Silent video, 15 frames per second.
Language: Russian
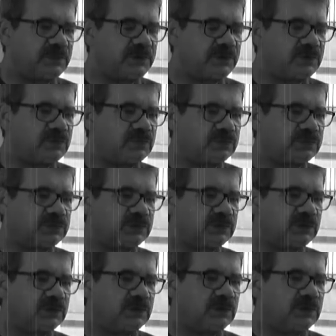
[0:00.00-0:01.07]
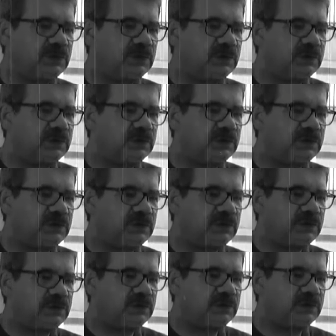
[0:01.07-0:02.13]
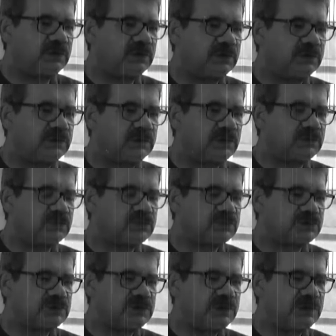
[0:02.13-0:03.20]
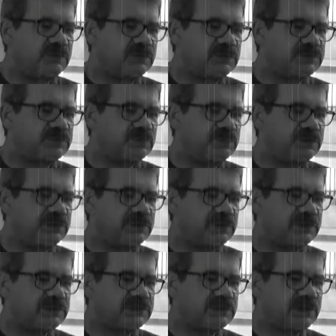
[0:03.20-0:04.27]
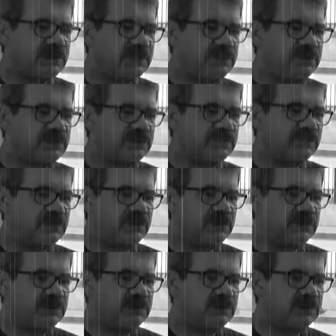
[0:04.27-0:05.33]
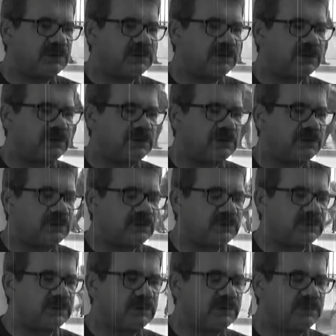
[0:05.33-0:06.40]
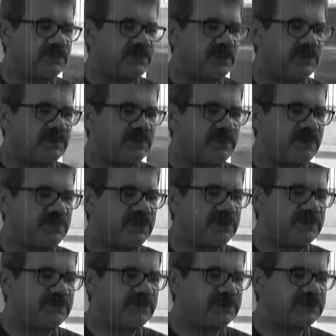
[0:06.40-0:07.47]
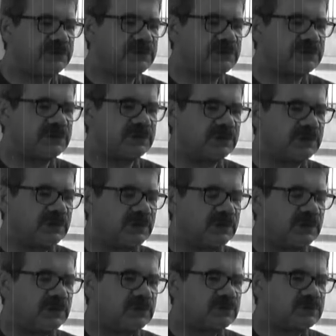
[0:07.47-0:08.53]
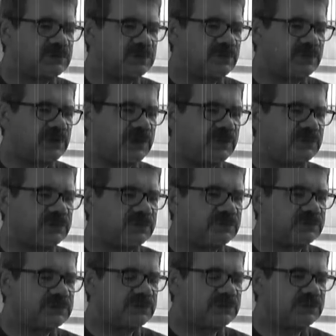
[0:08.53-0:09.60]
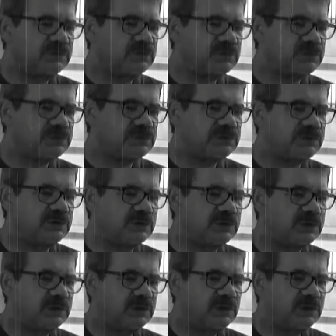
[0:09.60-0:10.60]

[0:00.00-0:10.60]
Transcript: Приход на должность главы республики Радия Хабирова и побег фактически Рустема Хамитова с этой должности,